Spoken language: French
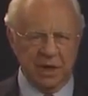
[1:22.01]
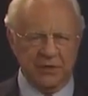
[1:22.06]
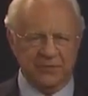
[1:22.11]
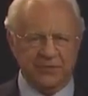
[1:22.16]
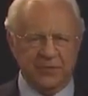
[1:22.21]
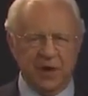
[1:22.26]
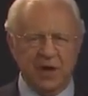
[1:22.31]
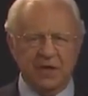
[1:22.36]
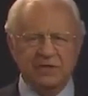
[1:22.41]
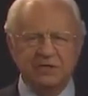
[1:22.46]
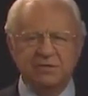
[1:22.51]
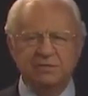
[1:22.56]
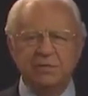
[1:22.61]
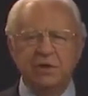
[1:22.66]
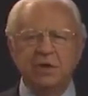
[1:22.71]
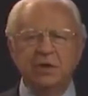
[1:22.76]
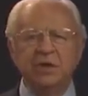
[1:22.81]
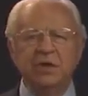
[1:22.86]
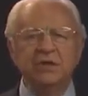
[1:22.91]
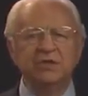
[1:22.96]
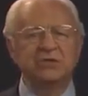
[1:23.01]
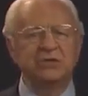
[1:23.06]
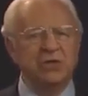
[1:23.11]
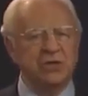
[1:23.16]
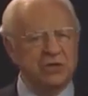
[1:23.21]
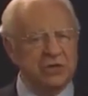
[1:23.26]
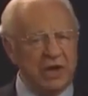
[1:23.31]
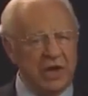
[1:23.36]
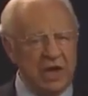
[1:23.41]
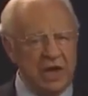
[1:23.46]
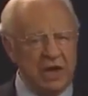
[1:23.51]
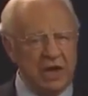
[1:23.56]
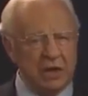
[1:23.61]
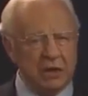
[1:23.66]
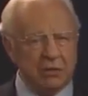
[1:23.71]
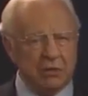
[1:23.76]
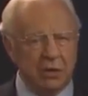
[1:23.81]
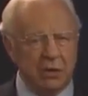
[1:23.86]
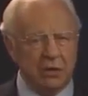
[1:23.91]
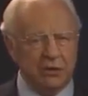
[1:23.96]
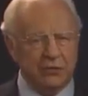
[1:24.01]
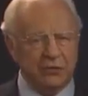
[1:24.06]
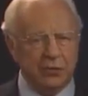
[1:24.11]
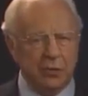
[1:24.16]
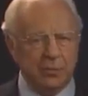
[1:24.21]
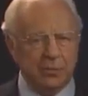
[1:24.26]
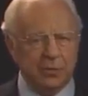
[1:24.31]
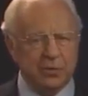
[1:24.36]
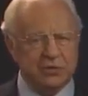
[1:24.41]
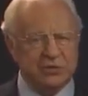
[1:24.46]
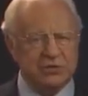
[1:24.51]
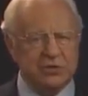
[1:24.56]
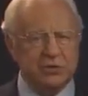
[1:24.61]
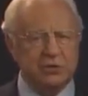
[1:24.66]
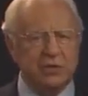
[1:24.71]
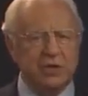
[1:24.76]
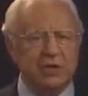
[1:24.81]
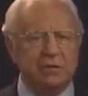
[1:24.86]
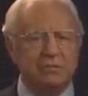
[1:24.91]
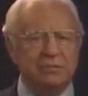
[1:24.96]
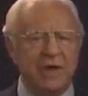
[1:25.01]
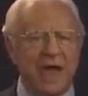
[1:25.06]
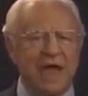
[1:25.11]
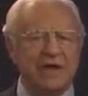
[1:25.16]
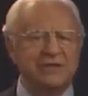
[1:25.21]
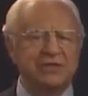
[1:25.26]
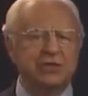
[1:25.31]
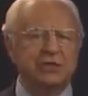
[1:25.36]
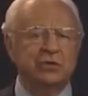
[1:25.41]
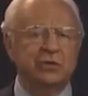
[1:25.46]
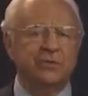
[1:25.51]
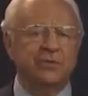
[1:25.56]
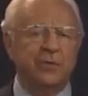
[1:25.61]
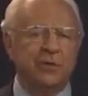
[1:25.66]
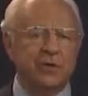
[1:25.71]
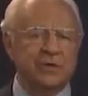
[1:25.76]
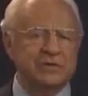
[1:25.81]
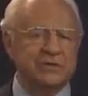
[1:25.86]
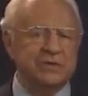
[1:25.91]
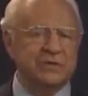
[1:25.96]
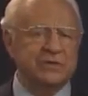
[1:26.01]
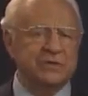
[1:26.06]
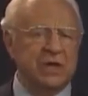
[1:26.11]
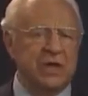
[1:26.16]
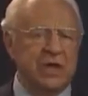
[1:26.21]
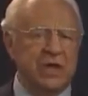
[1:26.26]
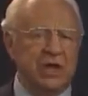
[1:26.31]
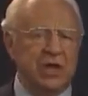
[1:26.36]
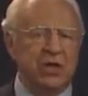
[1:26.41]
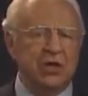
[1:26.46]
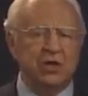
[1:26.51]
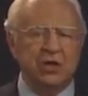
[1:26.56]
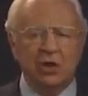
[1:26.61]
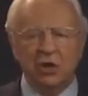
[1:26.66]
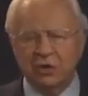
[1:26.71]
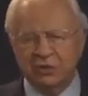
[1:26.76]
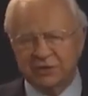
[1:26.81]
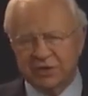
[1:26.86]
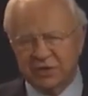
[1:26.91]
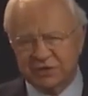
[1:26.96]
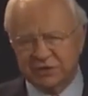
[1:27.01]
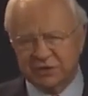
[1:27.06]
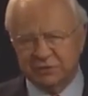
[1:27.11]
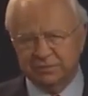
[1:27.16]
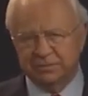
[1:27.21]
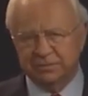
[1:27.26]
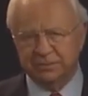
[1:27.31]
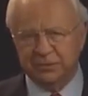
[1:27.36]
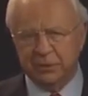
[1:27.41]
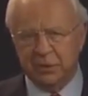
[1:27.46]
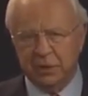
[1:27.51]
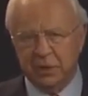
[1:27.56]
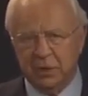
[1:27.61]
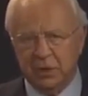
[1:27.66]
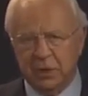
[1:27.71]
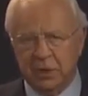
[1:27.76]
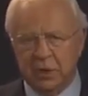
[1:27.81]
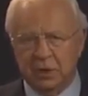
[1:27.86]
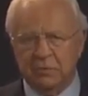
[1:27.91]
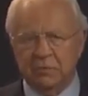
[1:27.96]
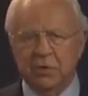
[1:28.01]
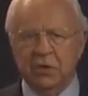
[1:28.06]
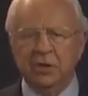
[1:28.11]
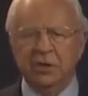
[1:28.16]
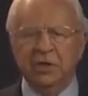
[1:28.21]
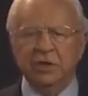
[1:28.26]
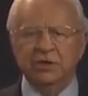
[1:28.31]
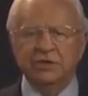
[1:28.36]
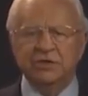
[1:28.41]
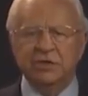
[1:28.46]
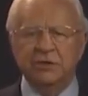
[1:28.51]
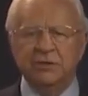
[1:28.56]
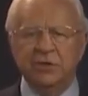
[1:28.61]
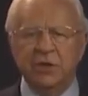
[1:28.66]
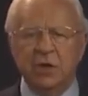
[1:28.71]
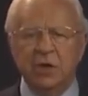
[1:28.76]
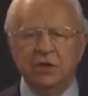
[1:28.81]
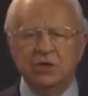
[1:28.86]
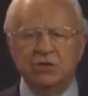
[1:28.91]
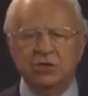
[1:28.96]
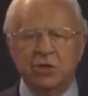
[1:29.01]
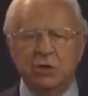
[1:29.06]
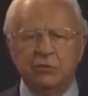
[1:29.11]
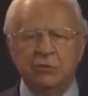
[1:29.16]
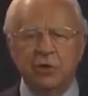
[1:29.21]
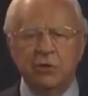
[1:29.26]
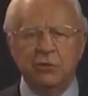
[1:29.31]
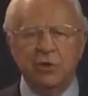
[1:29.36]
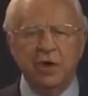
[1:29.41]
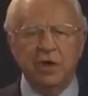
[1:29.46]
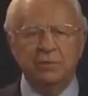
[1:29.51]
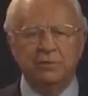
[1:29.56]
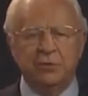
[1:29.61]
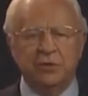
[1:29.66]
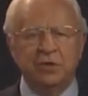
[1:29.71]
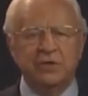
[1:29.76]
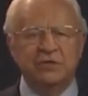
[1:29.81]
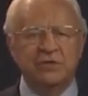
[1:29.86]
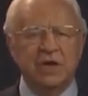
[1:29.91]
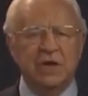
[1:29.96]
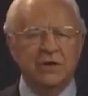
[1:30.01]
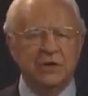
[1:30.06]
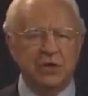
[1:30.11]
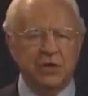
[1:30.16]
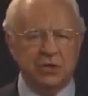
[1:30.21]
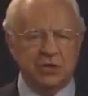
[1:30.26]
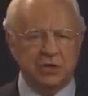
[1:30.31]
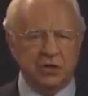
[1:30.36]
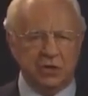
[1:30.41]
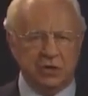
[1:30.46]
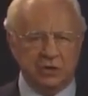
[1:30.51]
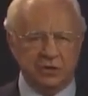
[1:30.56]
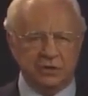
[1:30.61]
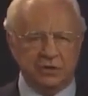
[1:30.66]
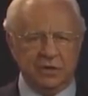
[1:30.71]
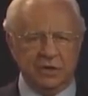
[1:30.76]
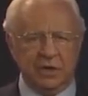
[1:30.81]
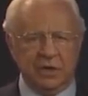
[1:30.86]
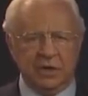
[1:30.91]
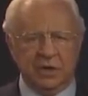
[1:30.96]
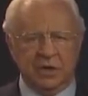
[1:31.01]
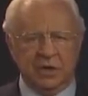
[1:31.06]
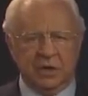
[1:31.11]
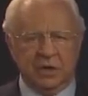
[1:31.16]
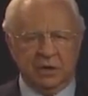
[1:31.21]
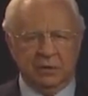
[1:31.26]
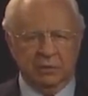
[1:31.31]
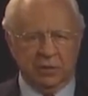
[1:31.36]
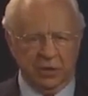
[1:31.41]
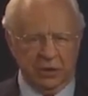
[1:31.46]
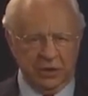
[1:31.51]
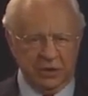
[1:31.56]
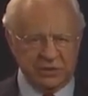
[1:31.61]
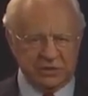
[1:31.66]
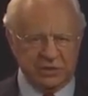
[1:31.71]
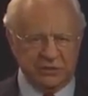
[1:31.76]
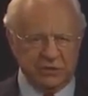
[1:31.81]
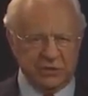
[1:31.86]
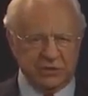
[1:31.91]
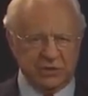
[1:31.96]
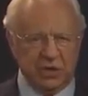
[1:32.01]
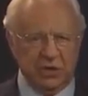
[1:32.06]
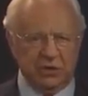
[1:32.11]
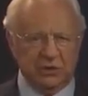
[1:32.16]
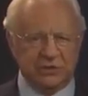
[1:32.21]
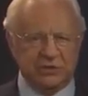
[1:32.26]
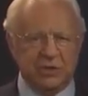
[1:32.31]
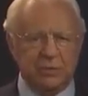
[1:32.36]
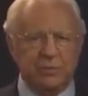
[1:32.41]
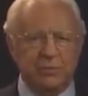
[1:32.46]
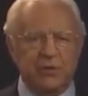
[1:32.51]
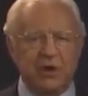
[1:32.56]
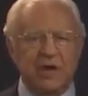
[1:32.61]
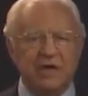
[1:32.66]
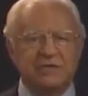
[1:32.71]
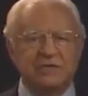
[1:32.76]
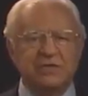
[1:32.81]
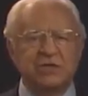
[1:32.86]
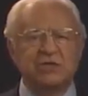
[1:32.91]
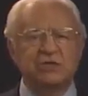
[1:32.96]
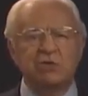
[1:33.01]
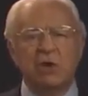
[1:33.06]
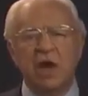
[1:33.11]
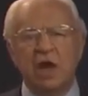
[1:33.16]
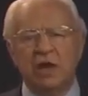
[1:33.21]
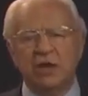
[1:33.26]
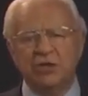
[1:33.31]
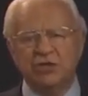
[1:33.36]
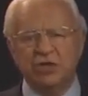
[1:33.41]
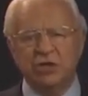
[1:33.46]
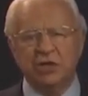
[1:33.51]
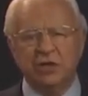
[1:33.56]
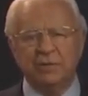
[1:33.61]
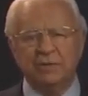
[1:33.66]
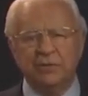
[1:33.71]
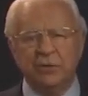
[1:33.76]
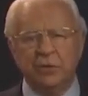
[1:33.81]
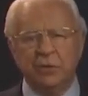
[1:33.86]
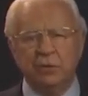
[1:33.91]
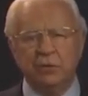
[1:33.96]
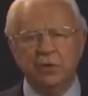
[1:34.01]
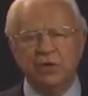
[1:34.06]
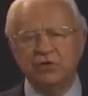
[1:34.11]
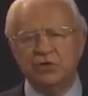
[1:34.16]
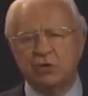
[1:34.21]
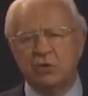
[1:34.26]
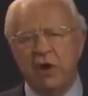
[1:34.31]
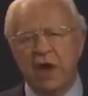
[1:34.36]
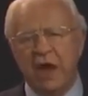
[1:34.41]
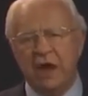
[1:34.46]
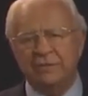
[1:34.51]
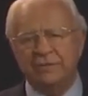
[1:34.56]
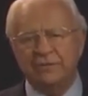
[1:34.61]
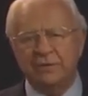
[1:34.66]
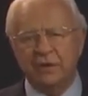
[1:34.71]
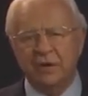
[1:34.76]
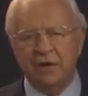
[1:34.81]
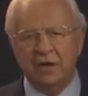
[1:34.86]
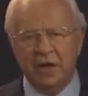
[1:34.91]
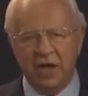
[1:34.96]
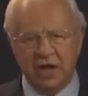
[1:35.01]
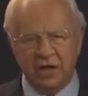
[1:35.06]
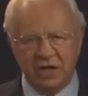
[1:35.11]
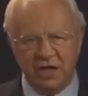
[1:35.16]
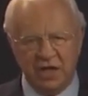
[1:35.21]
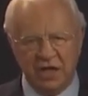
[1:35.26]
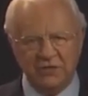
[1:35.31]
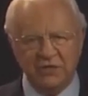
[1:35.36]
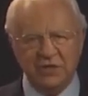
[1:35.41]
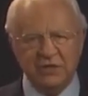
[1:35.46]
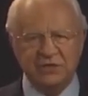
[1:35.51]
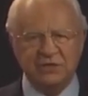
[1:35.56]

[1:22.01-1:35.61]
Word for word: Mes amis, de nos jours, des millions de gens courent après les forces magiques de l'occultisme. Des millions d'enfants lisent des livres sur l'occultisme. Des millions d'adultes pratiquent l'astrologie, la magie et le satanisme.